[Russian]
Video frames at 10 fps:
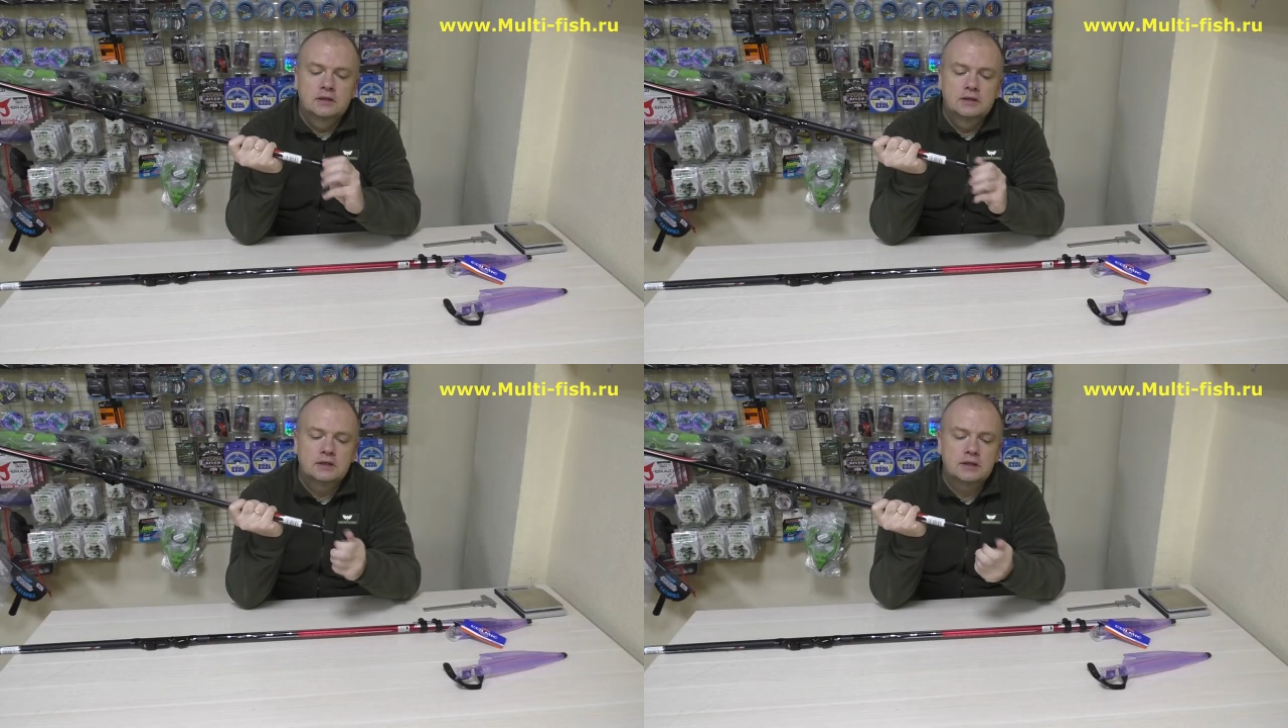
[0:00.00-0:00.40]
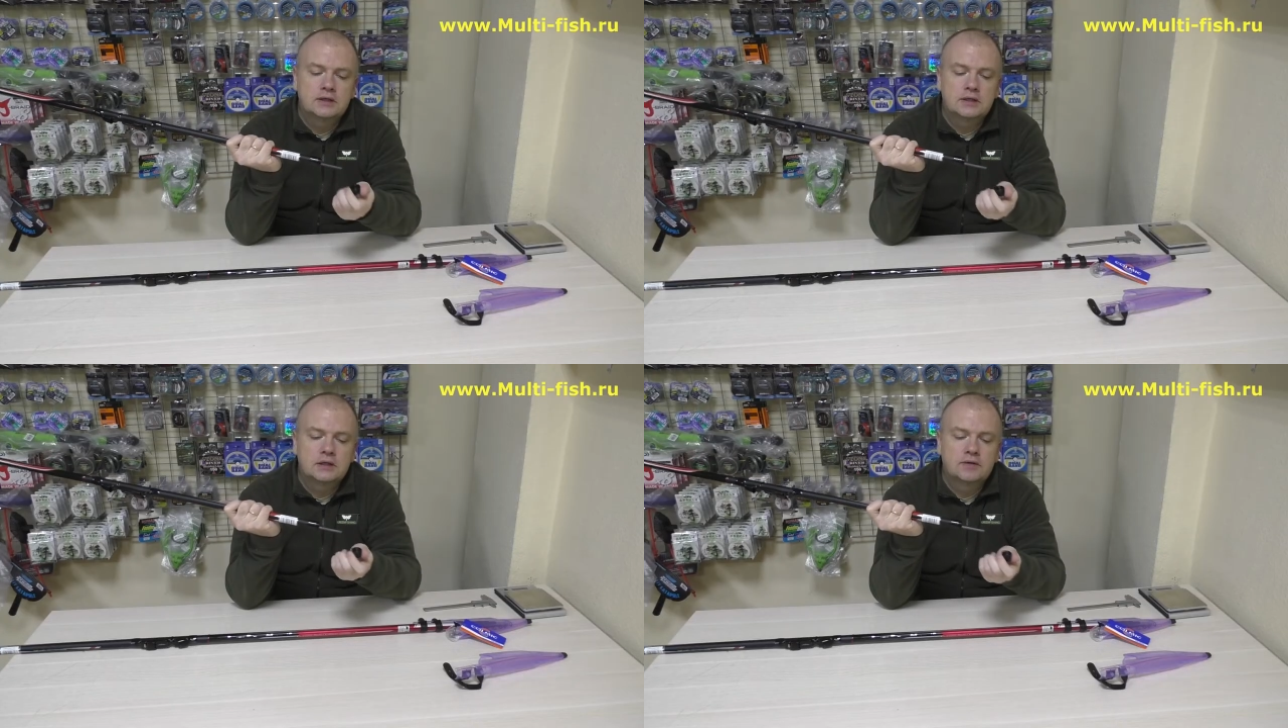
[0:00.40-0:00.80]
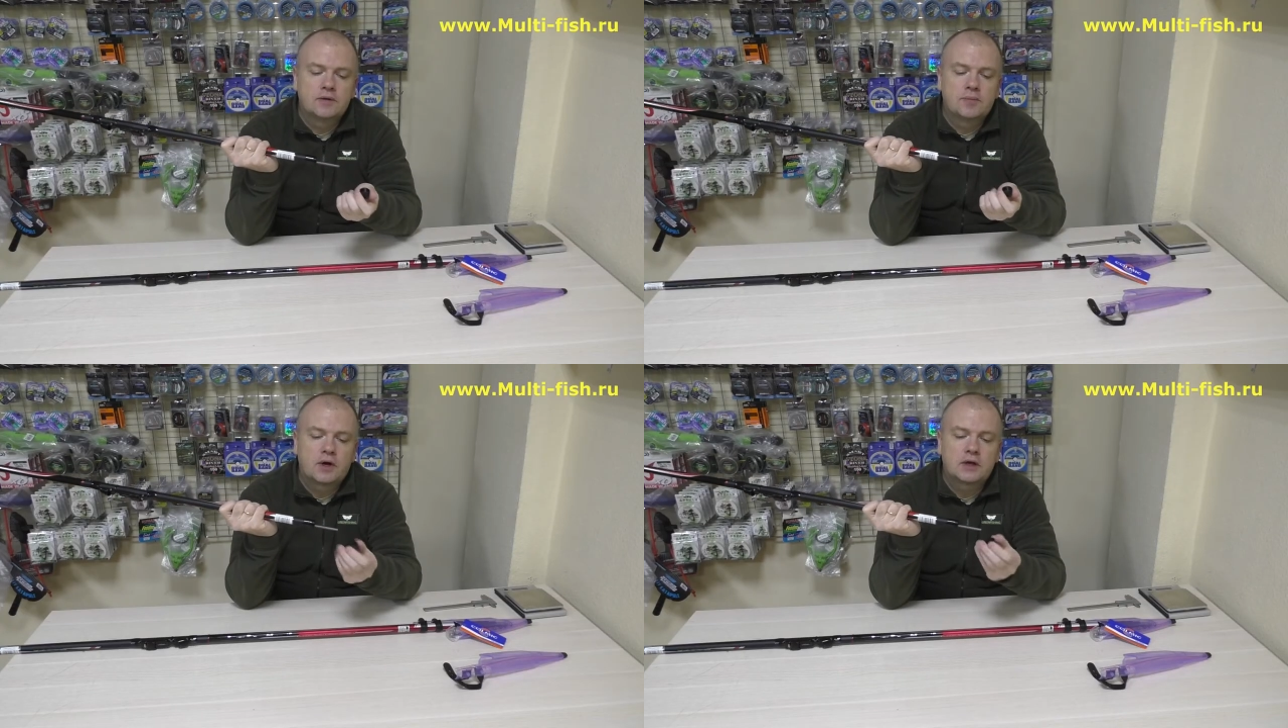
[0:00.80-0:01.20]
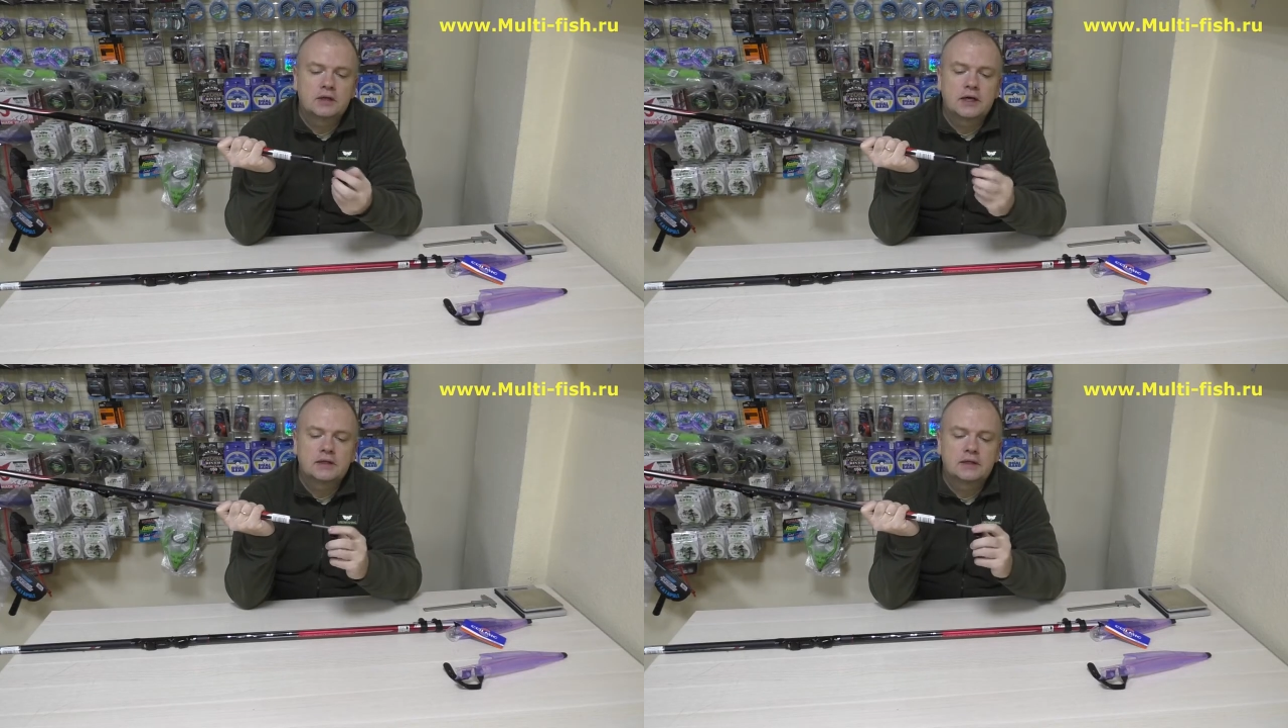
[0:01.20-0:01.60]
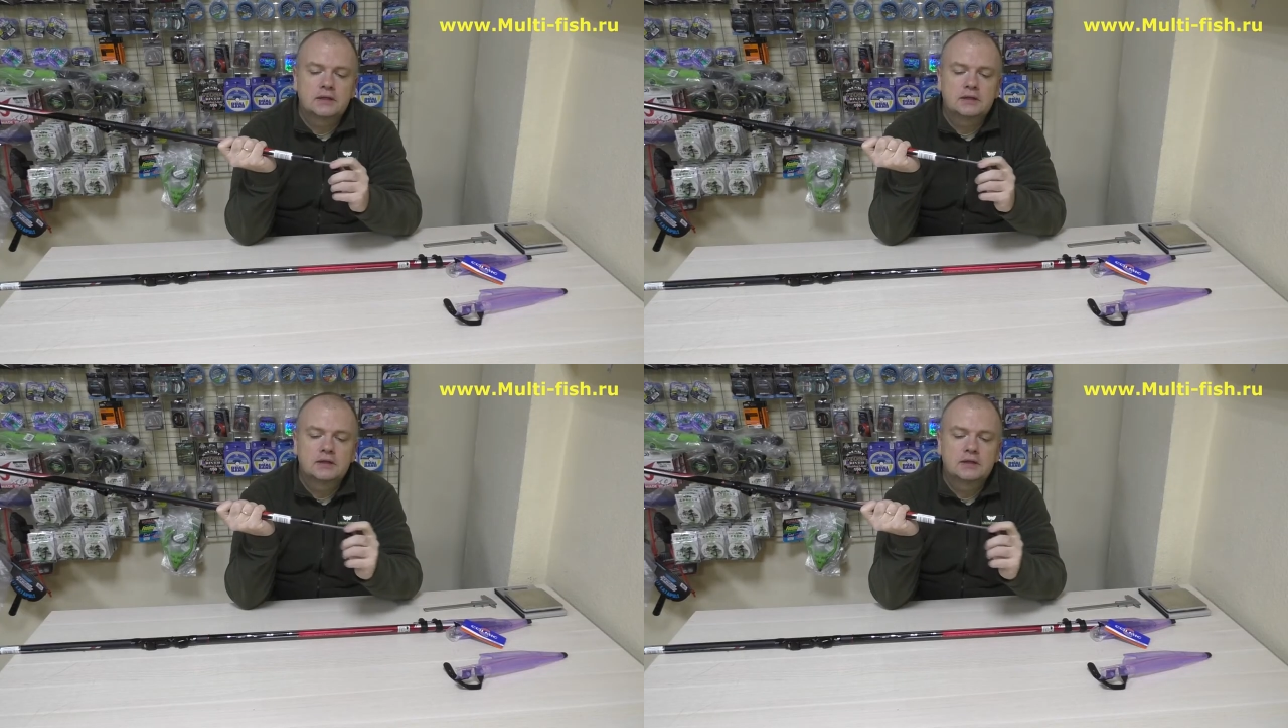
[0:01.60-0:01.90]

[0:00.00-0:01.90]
с резиновой прокладкой.